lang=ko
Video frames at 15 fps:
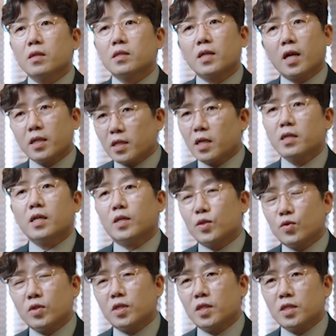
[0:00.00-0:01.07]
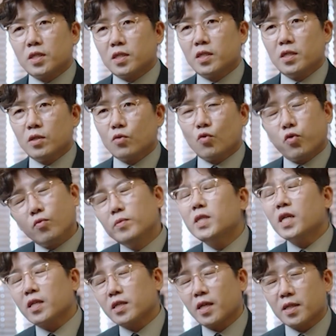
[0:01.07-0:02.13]
나타날 수 있는지를
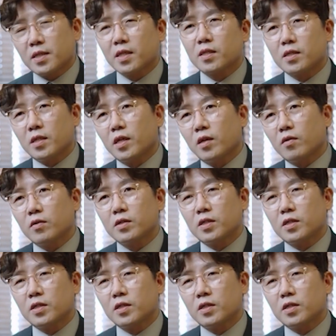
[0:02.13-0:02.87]
고민하는 학생들이에요.